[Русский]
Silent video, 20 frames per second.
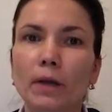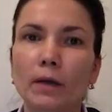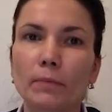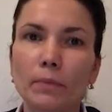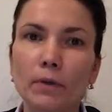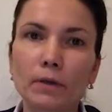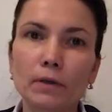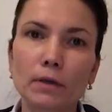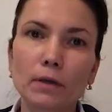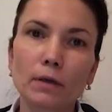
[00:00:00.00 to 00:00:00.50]

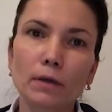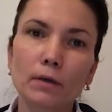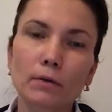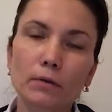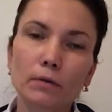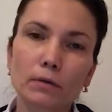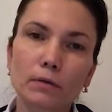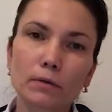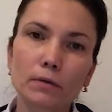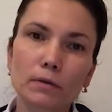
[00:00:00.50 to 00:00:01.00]

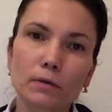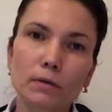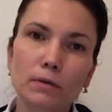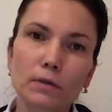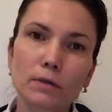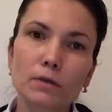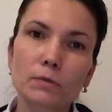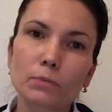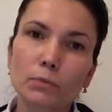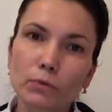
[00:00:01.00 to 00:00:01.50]
опять-таки,
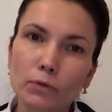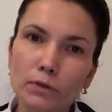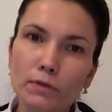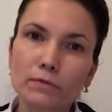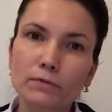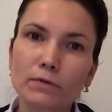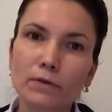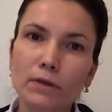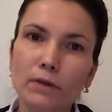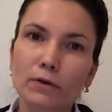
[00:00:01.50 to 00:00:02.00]
э,
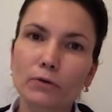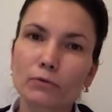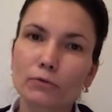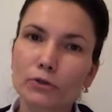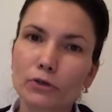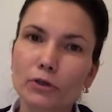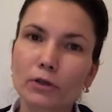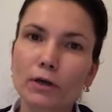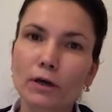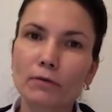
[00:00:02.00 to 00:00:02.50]
использование
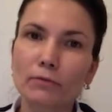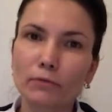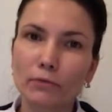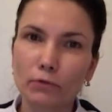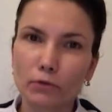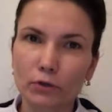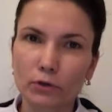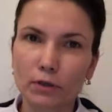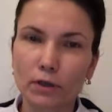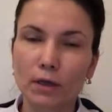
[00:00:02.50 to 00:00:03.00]
очень
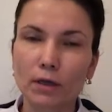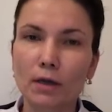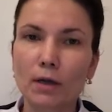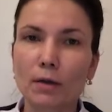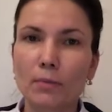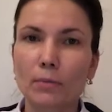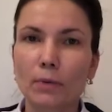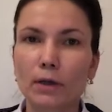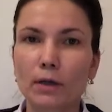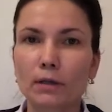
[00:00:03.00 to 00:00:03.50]
комфортно.
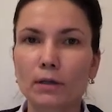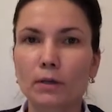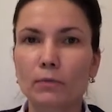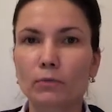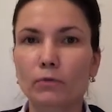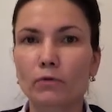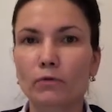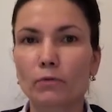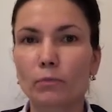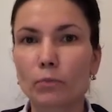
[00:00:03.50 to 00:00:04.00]

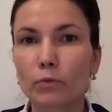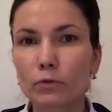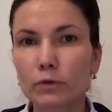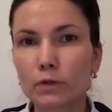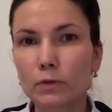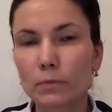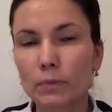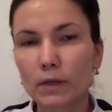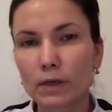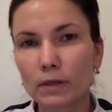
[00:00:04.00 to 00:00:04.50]
Поэтому в
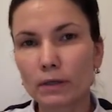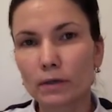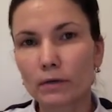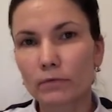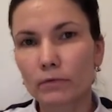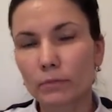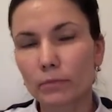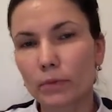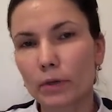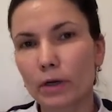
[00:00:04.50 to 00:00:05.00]

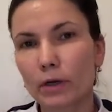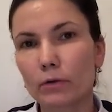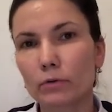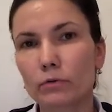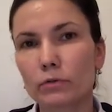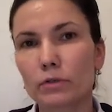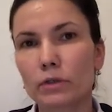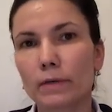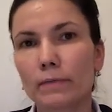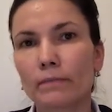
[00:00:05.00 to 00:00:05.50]
постпилинговом
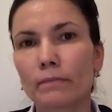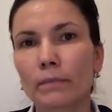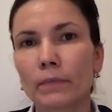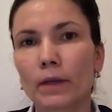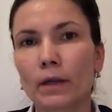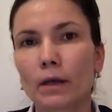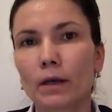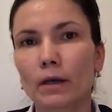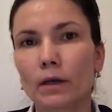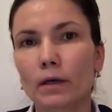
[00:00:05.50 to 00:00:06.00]
периоде
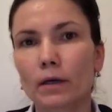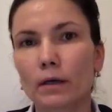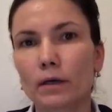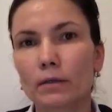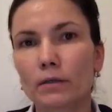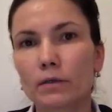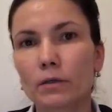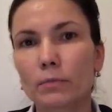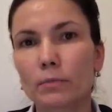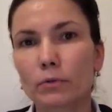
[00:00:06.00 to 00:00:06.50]

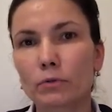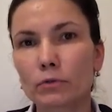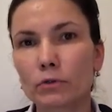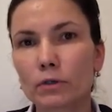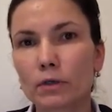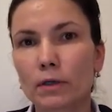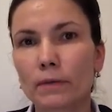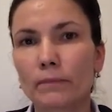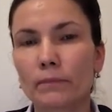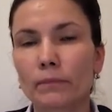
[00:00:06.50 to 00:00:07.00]
э, не
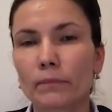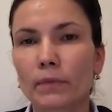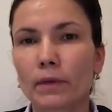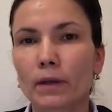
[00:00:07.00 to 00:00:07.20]
просто